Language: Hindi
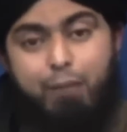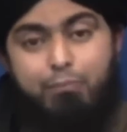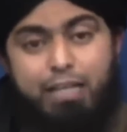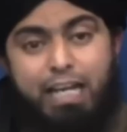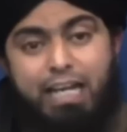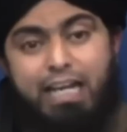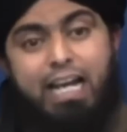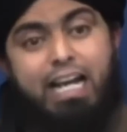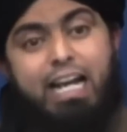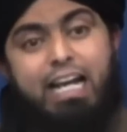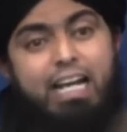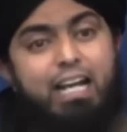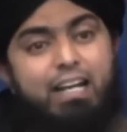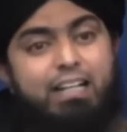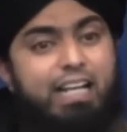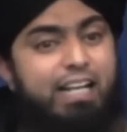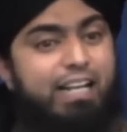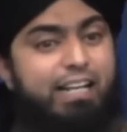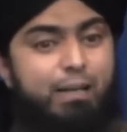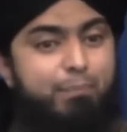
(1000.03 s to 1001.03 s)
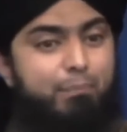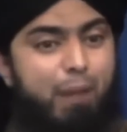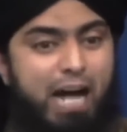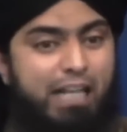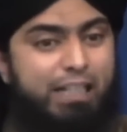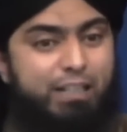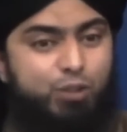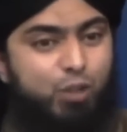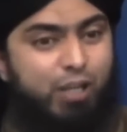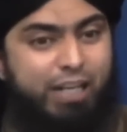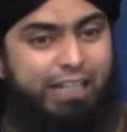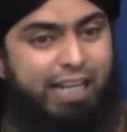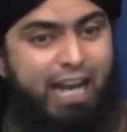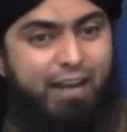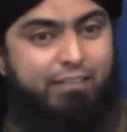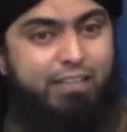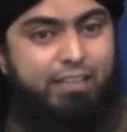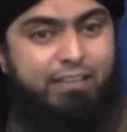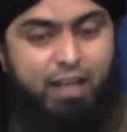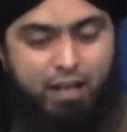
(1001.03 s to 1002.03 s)
अब ये कहते नहीं बाद उन्होंने
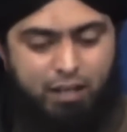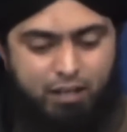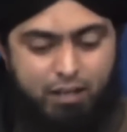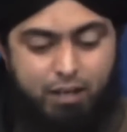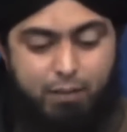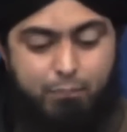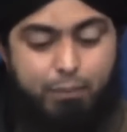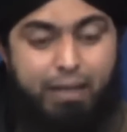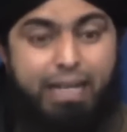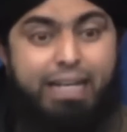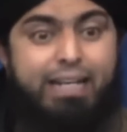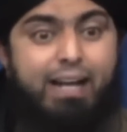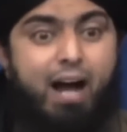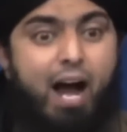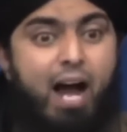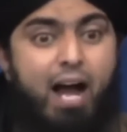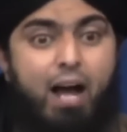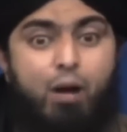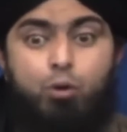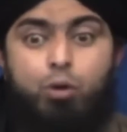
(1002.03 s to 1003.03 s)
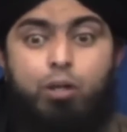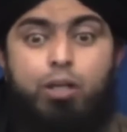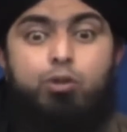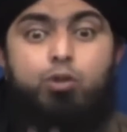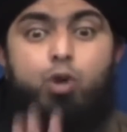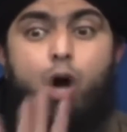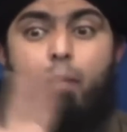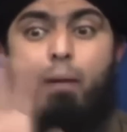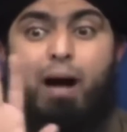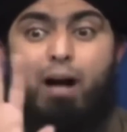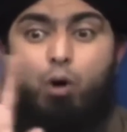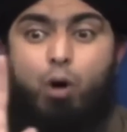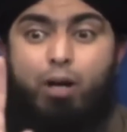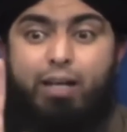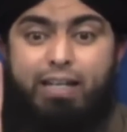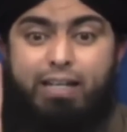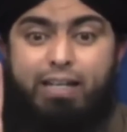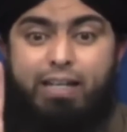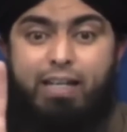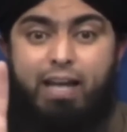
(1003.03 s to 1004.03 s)
कह भी दिया भाई कहा उन्होंने तोबा
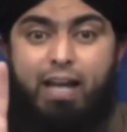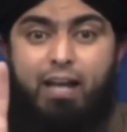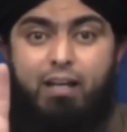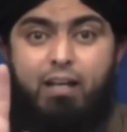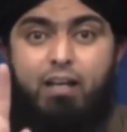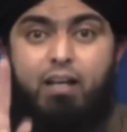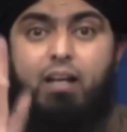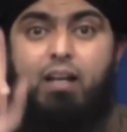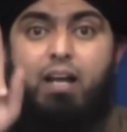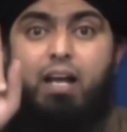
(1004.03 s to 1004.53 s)
कोई नहीं किया है